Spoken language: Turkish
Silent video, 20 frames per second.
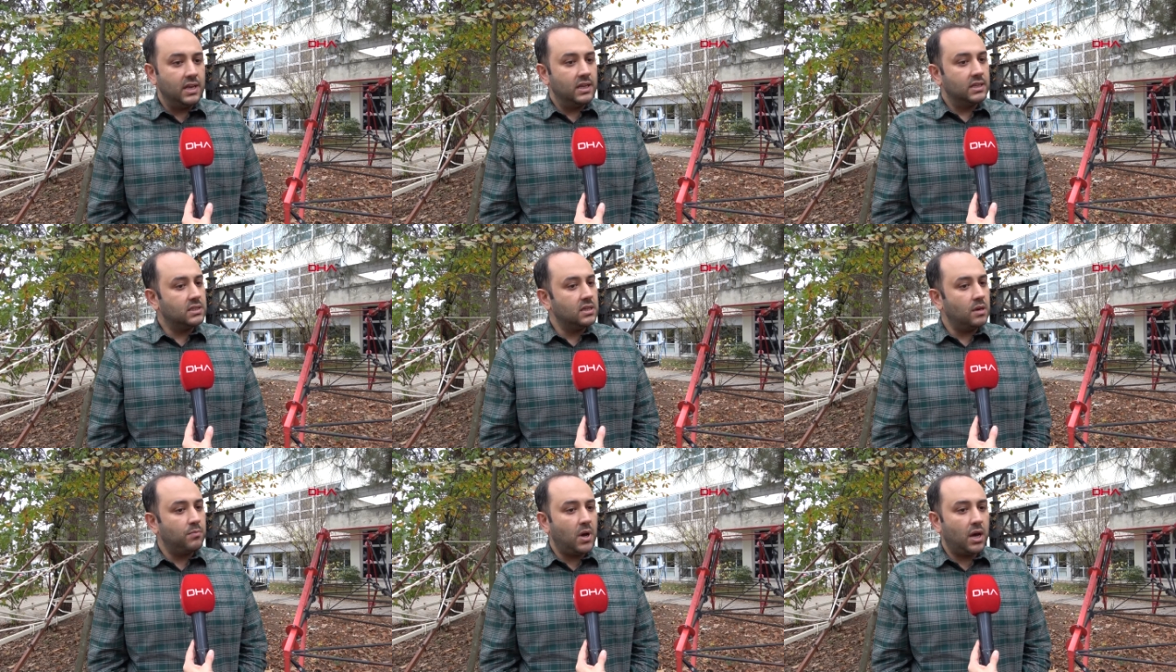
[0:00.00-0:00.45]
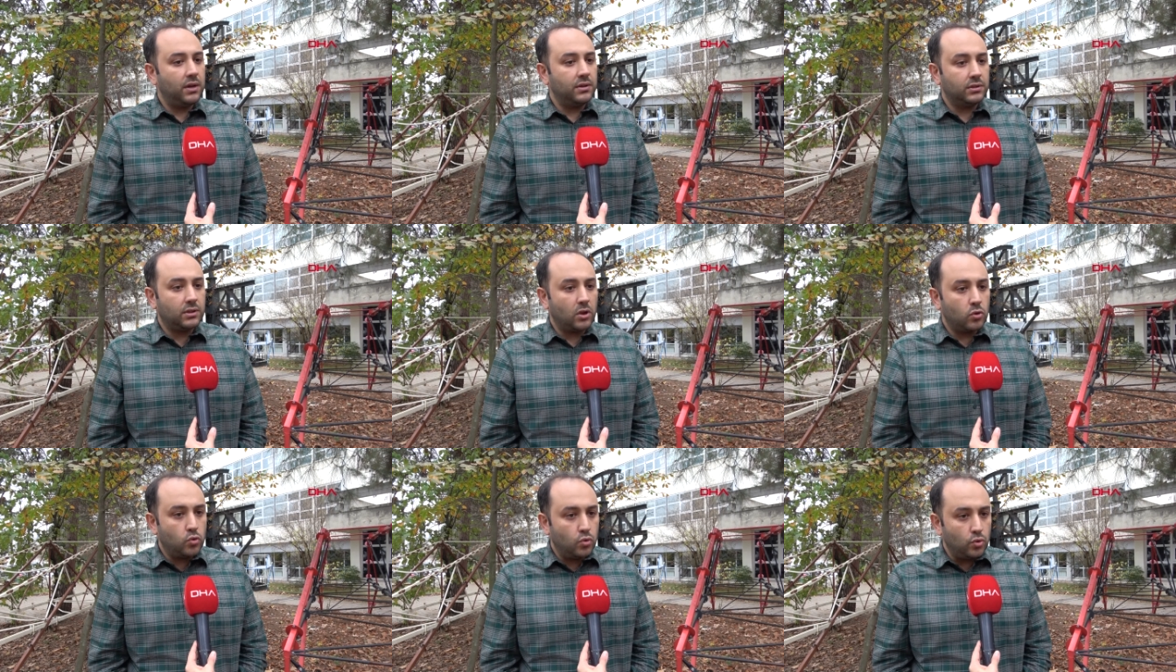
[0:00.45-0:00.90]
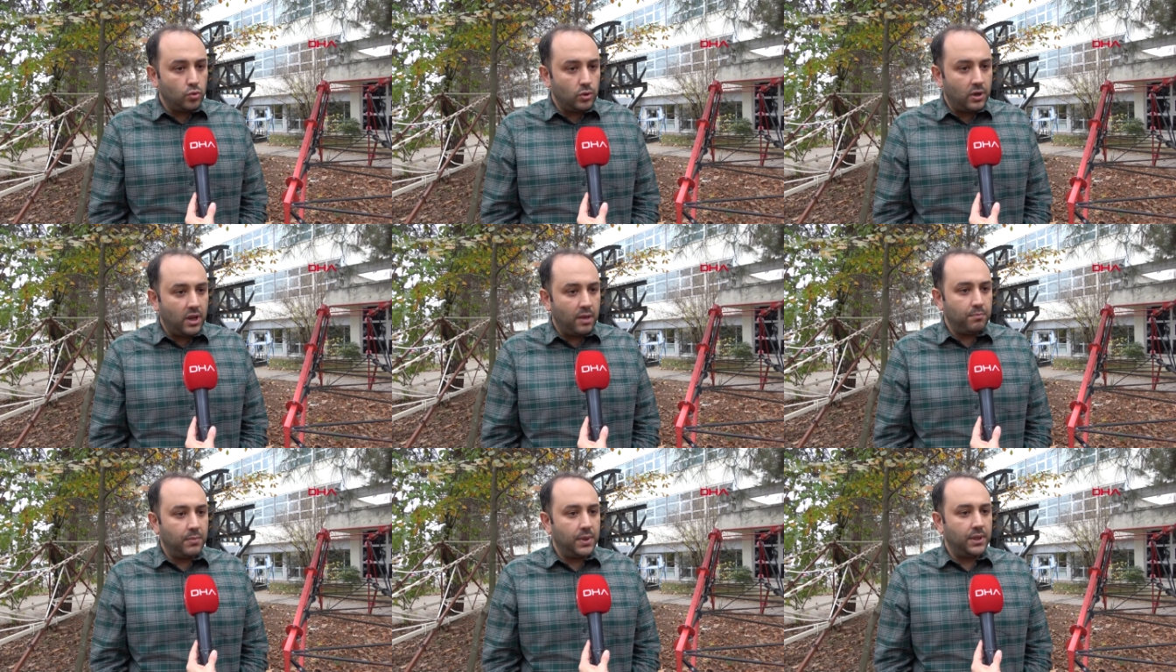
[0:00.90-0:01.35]
zamanında
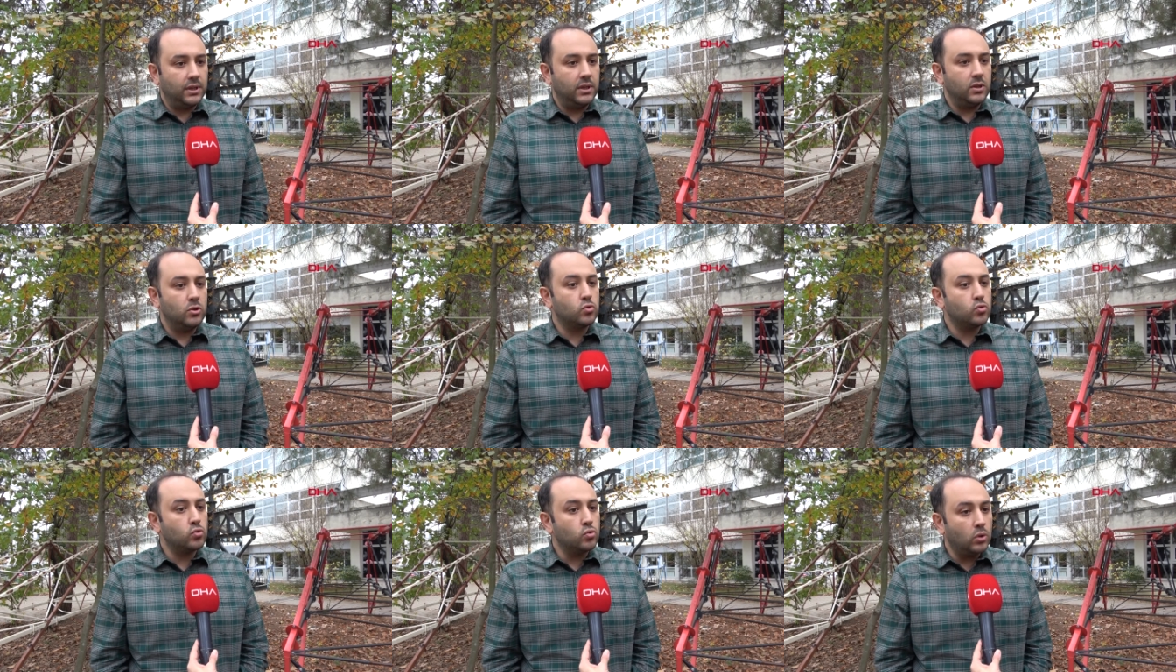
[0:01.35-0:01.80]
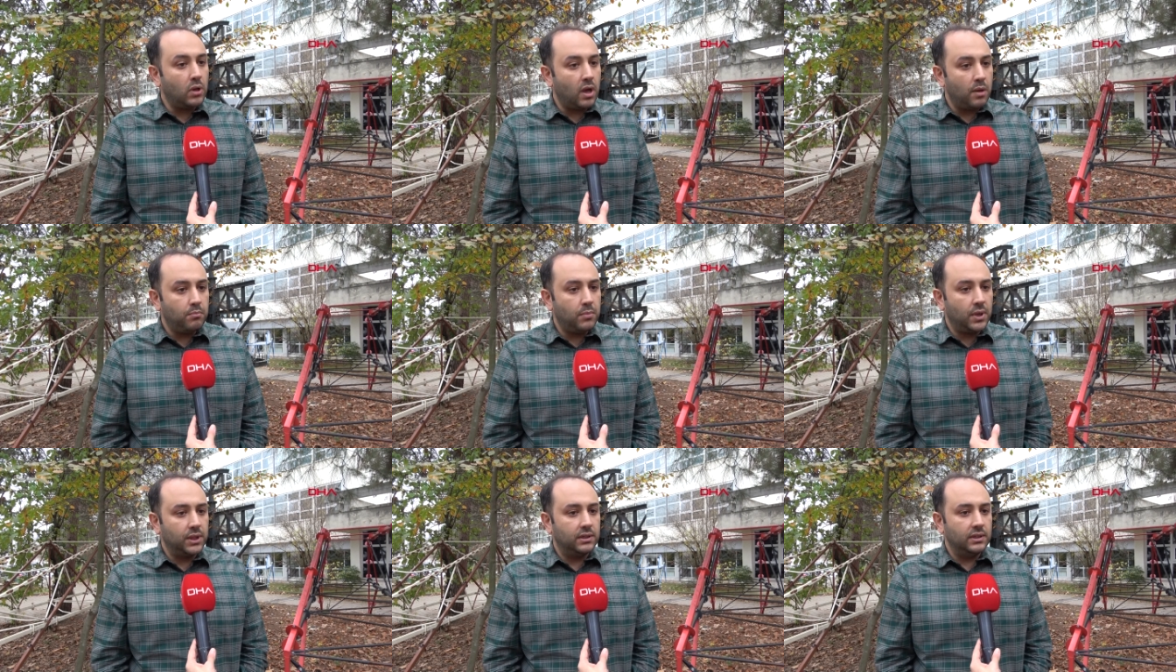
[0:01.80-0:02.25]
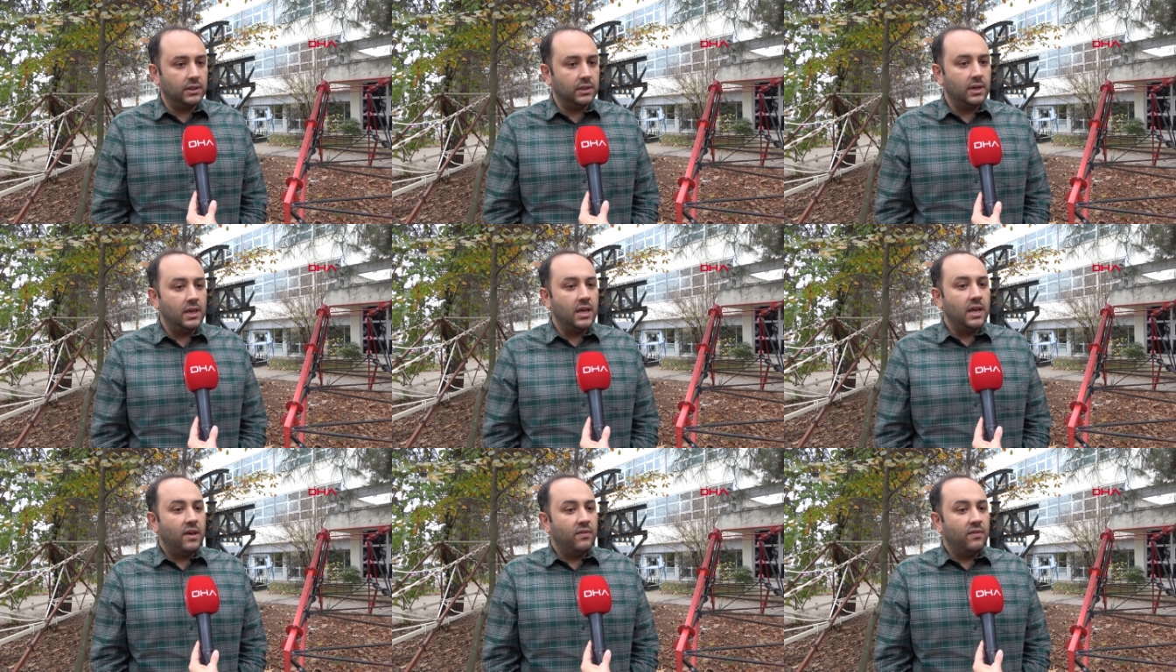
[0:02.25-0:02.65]
kürlenmediği, sulanmadığı